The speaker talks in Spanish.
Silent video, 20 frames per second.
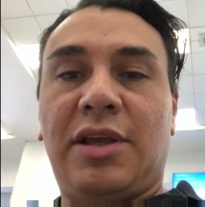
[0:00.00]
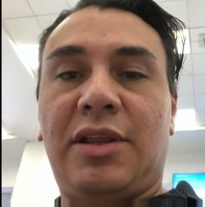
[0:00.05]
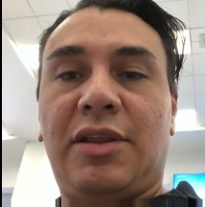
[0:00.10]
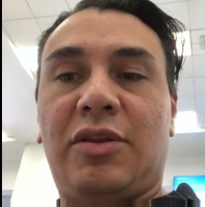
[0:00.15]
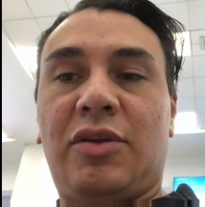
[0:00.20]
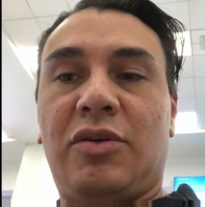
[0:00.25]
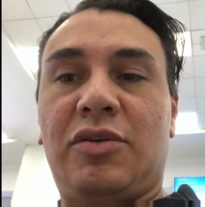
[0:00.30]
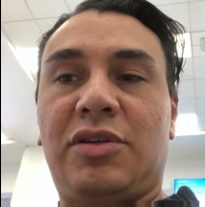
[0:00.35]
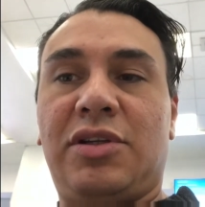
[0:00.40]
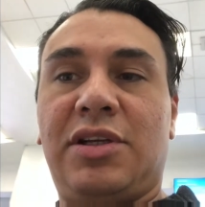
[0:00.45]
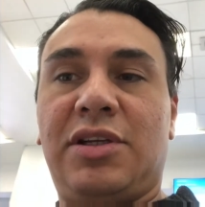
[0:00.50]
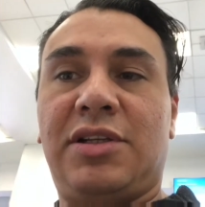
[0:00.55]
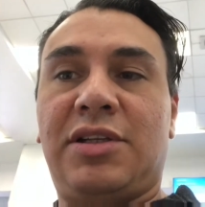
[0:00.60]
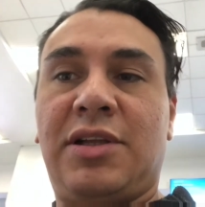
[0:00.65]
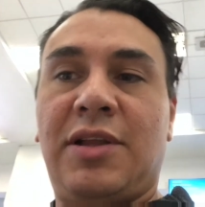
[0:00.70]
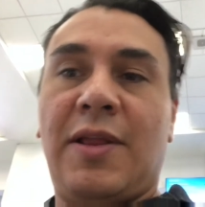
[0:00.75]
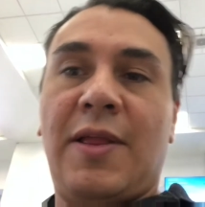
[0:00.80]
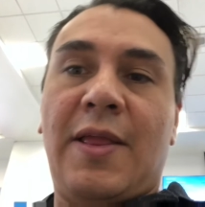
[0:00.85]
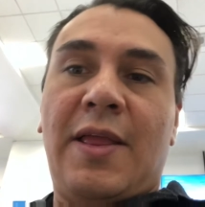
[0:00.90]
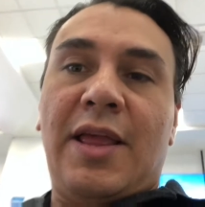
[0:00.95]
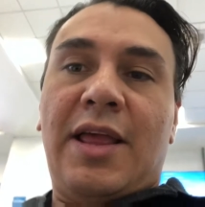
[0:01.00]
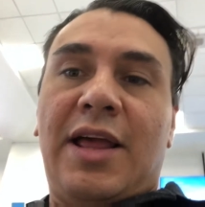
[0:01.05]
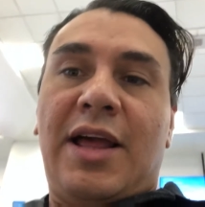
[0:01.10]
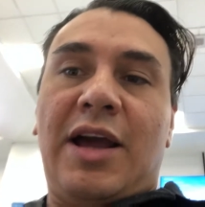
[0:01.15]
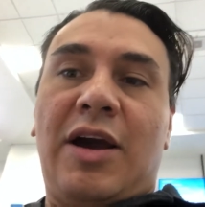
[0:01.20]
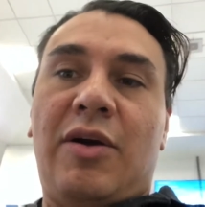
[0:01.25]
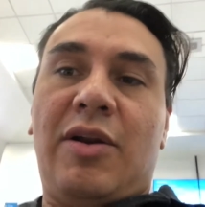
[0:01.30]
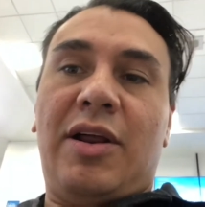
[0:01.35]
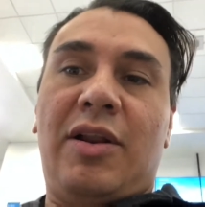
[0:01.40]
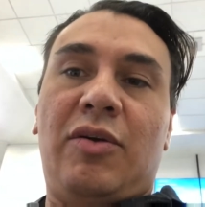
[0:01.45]
Entonces,
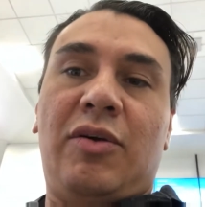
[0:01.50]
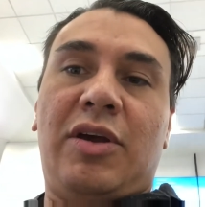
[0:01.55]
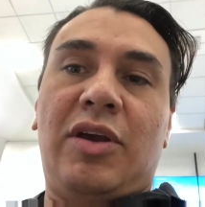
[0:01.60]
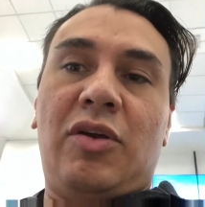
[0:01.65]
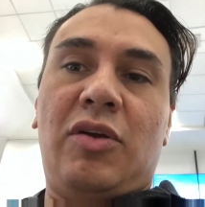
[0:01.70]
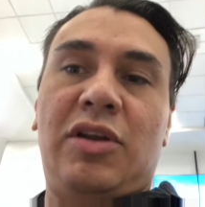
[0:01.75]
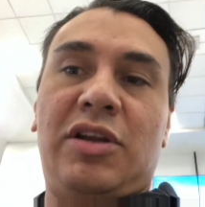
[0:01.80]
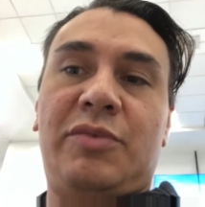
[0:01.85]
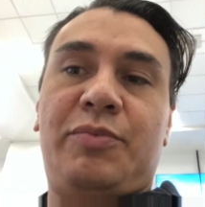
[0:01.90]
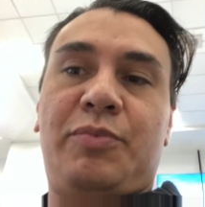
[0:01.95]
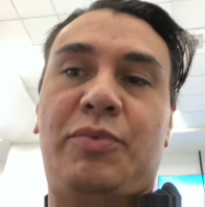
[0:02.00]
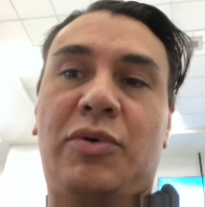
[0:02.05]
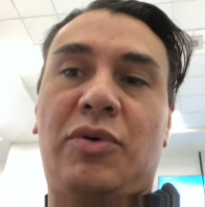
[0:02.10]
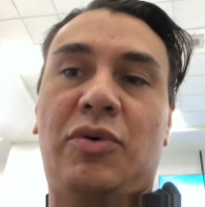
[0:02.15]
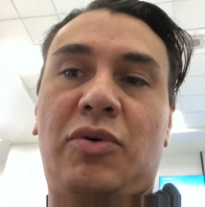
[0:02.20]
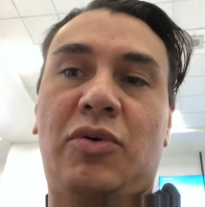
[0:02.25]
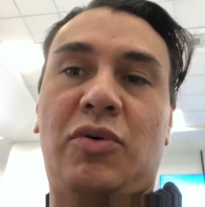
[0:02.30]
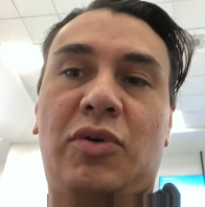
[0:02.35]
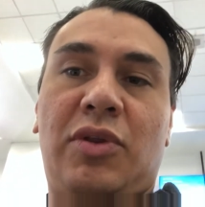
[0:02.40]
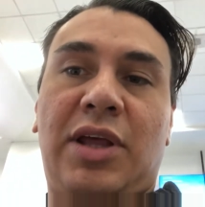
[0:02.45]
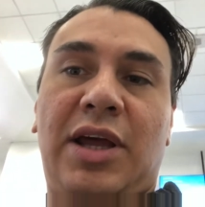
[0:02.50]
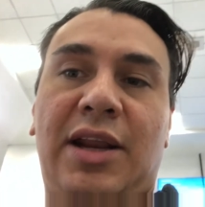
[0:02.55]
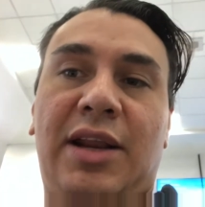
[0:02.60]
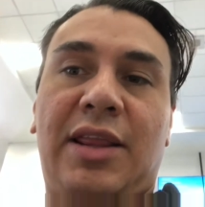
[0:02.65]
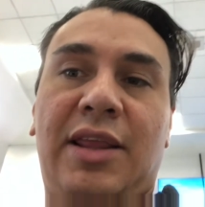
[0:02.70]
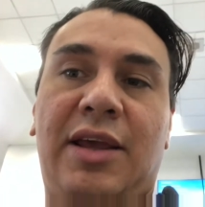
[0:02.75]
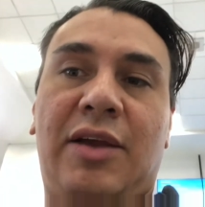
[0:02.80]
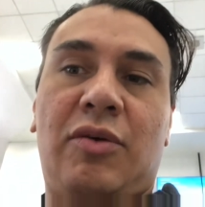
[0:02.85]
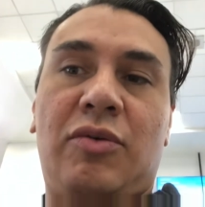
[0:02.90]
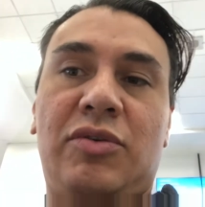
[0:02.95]
ahora lo que yo les puedo dar
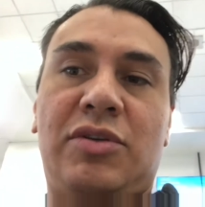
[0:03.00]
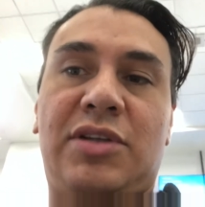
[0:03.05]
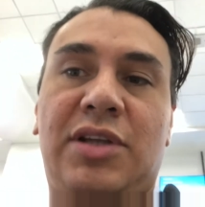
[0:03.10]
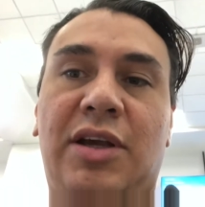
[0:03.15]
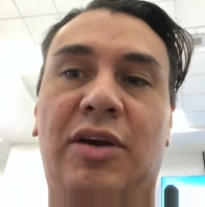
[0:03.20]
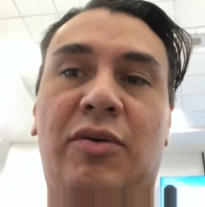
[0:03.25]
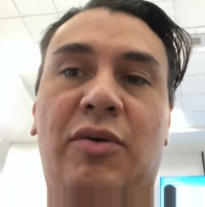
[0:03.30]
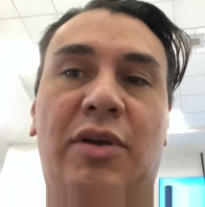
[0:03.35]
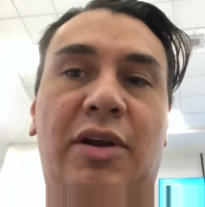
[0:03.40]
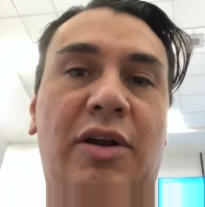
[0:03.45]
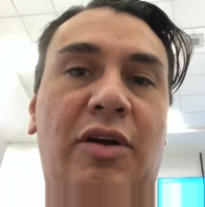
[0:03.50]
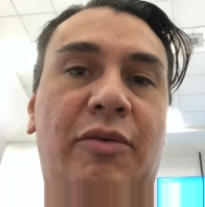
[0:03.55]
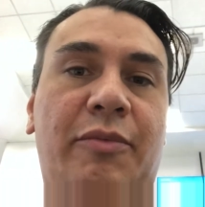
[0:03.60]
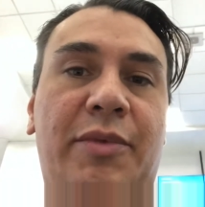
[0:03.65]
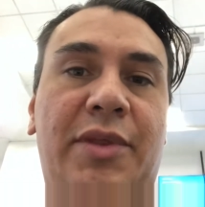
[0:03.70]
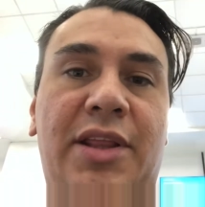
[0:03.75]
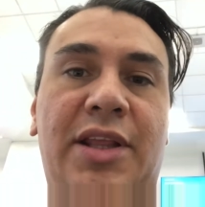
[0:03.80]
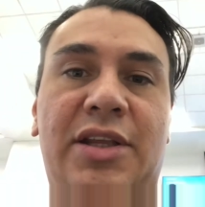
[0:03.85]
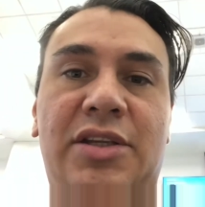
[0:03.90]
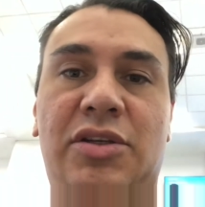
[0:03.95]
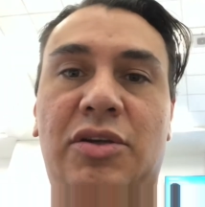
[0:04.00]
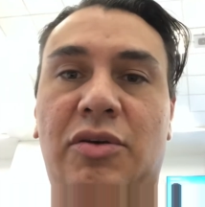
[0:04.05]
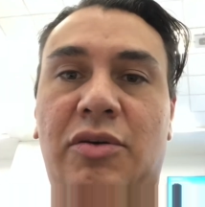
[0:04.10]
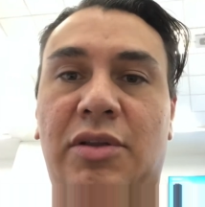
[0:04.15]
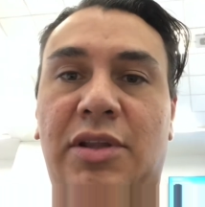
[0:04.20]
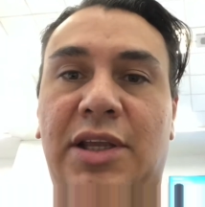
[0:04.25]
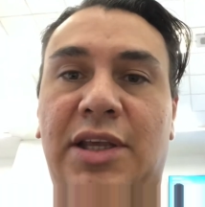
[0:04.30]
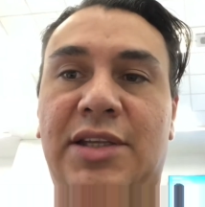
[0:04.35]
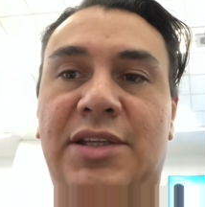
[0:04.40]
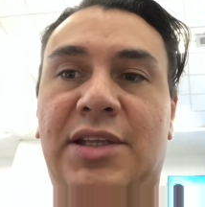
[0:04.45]
de consejo y
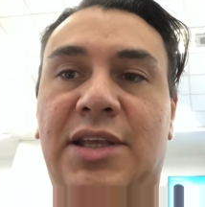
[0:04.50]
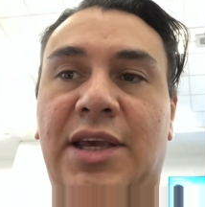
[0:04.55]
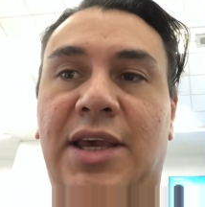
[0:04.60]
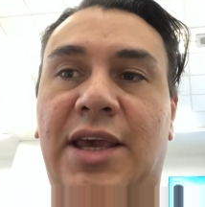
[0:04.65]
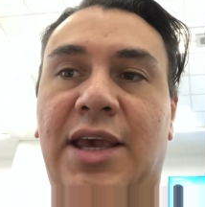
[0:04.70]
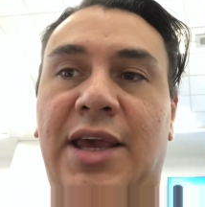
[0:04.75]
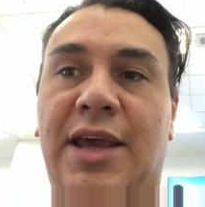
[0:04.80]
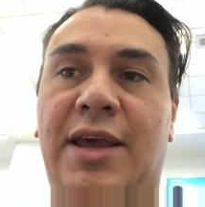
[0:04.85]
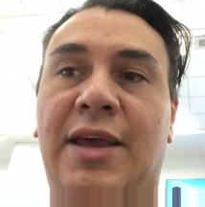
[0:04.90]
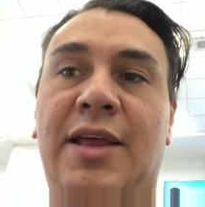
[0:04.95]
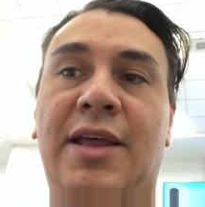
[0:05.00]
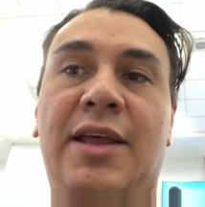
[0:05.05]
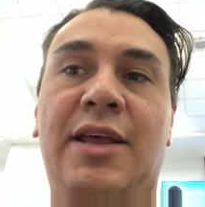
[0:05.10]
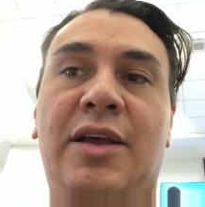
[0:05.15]
recomendación es de que